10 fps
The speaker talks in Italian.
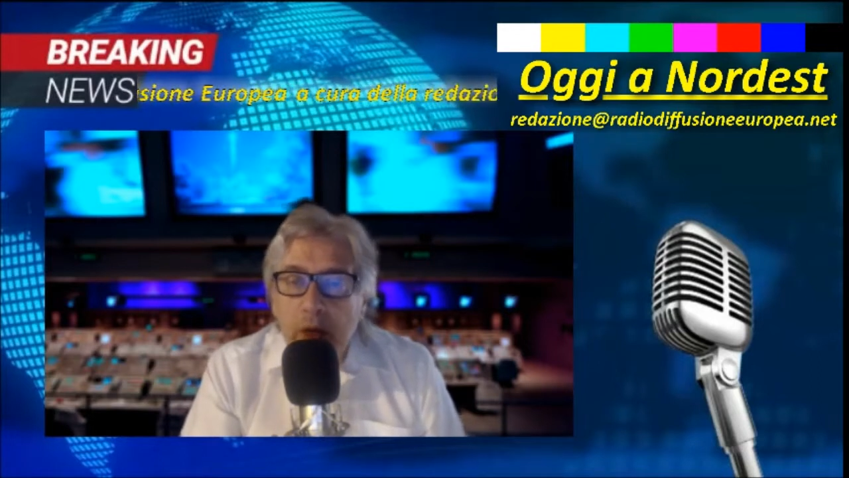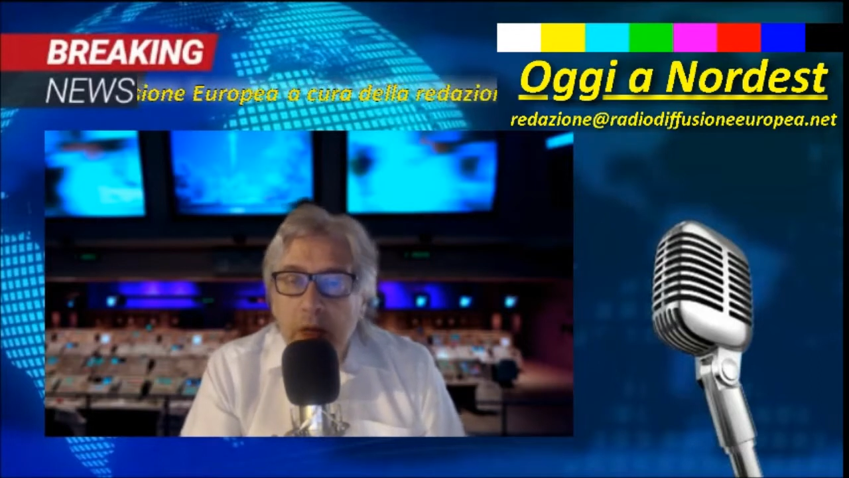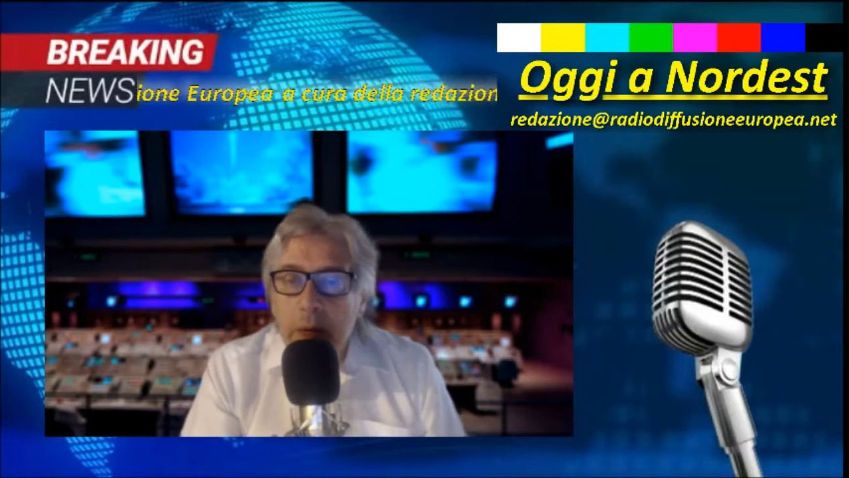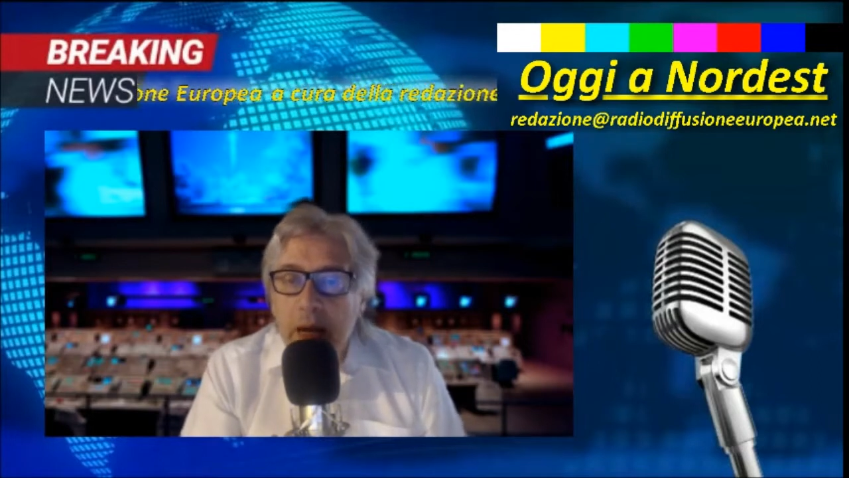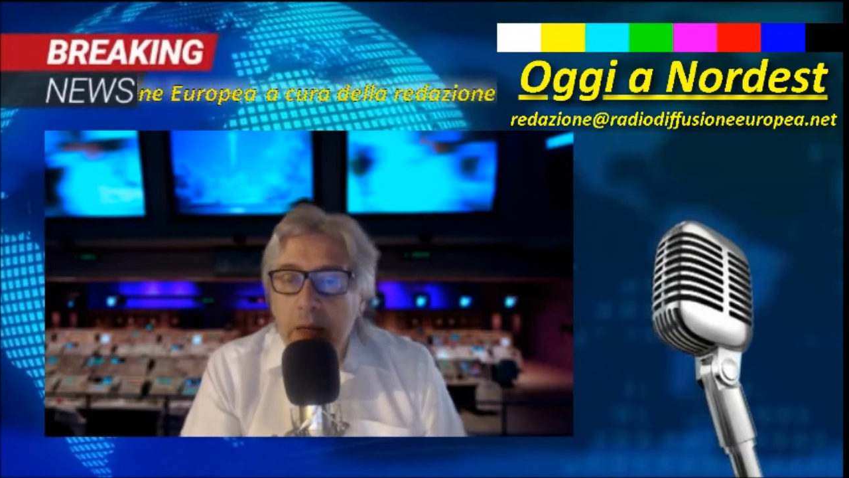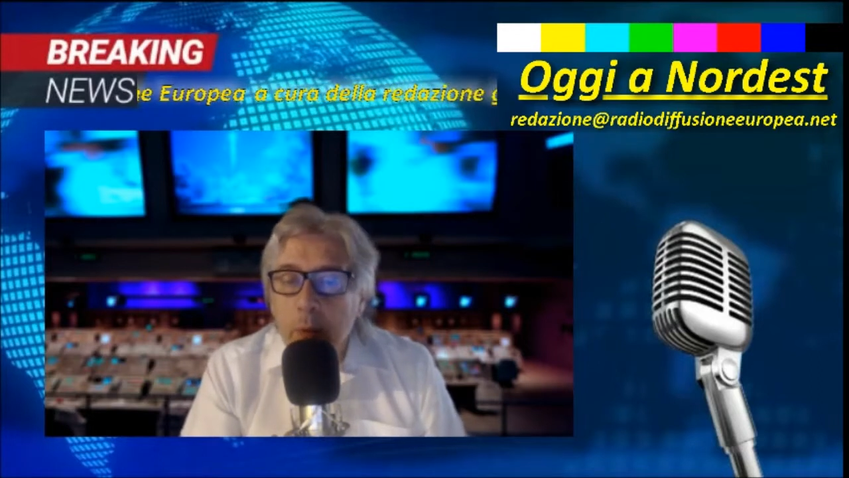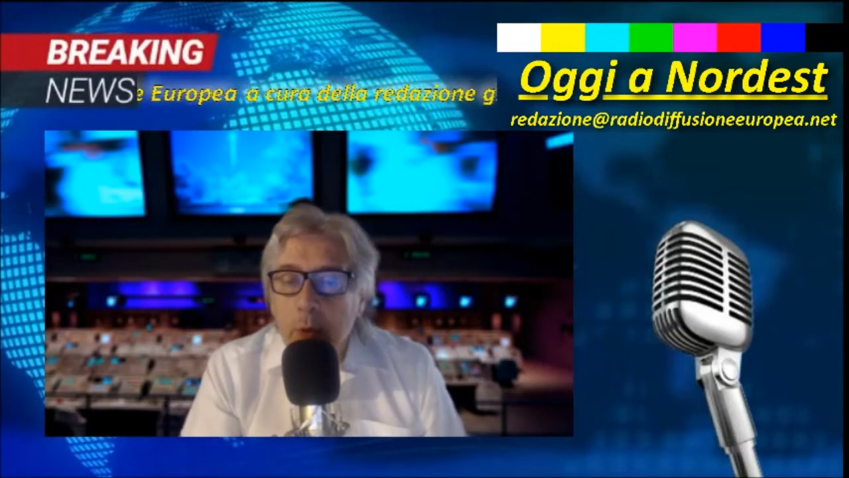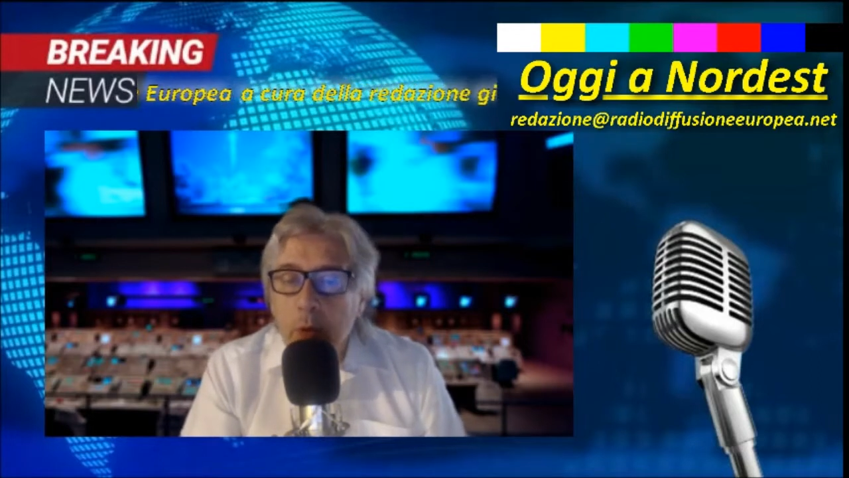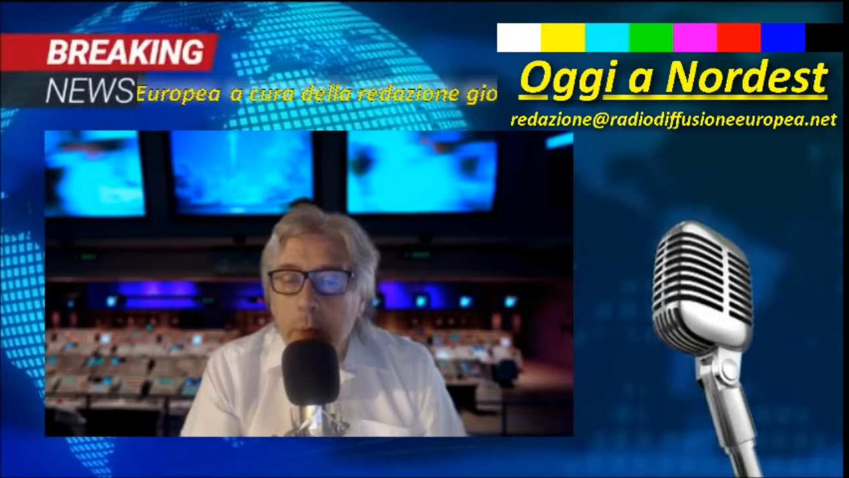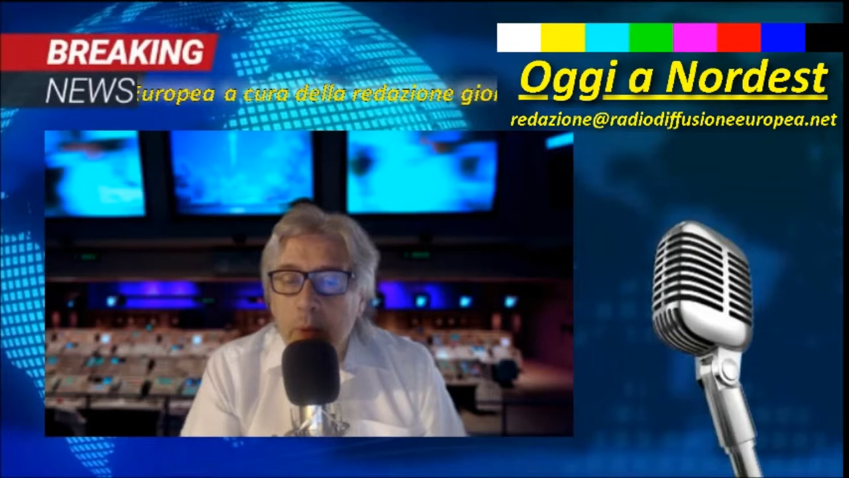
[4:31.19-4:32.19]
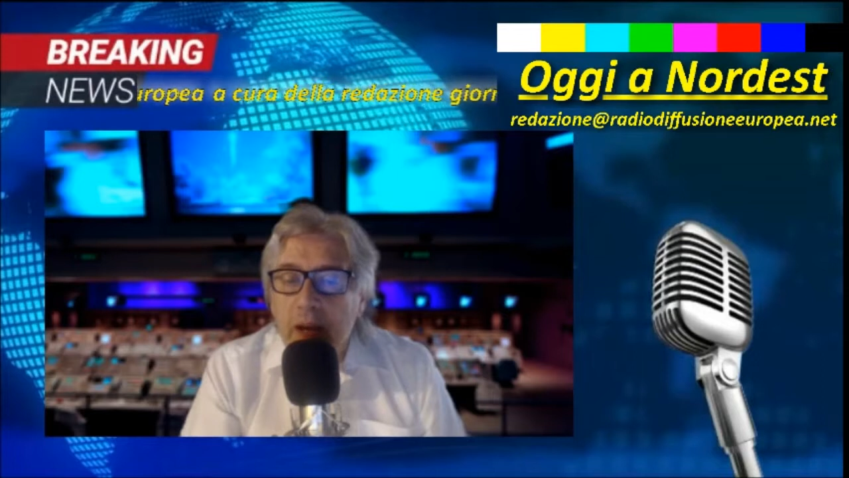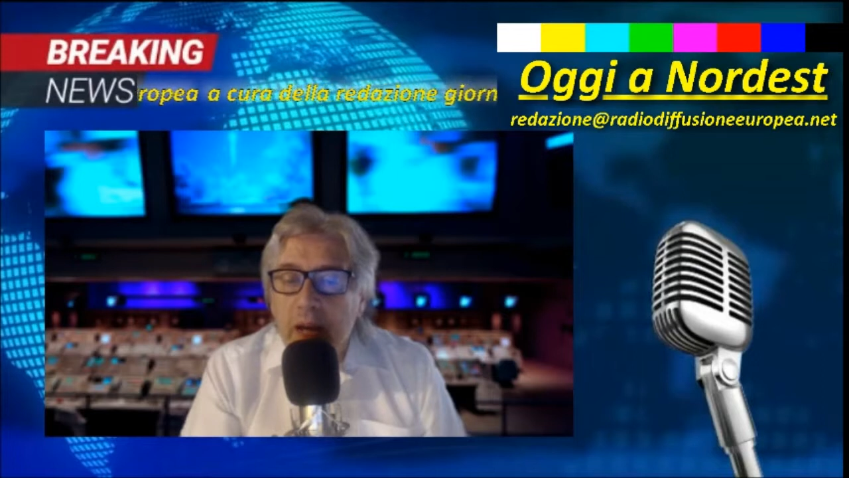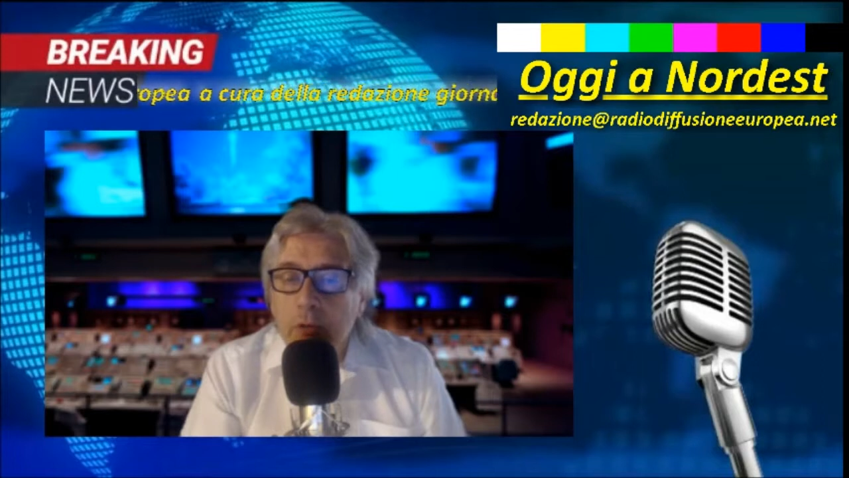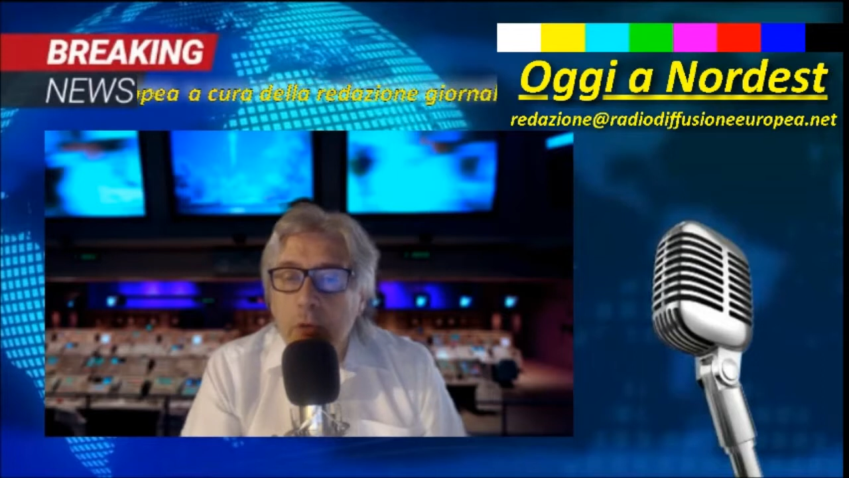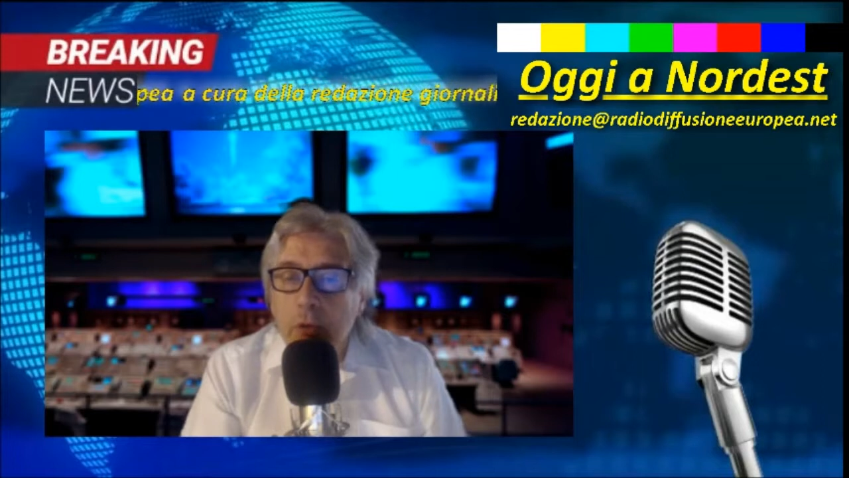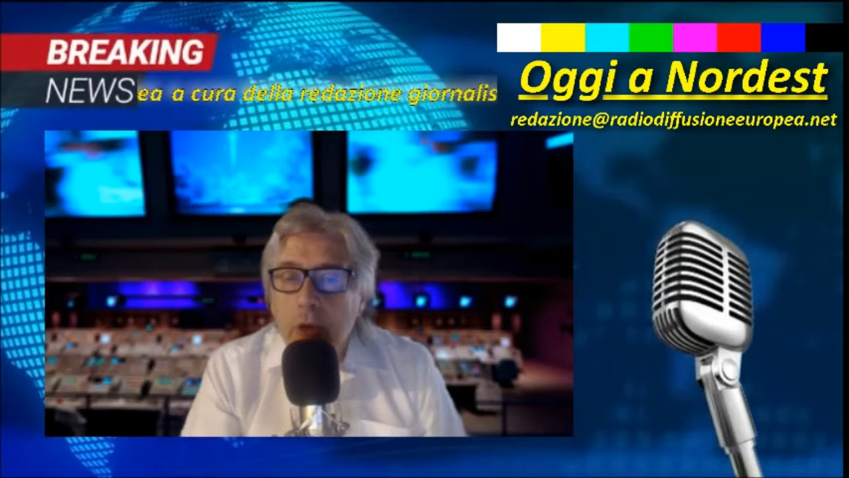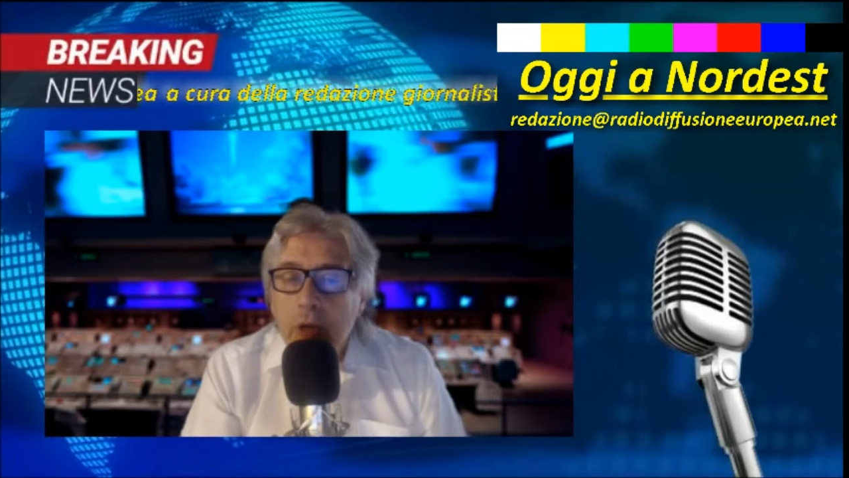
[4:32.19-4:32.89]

animali molto provato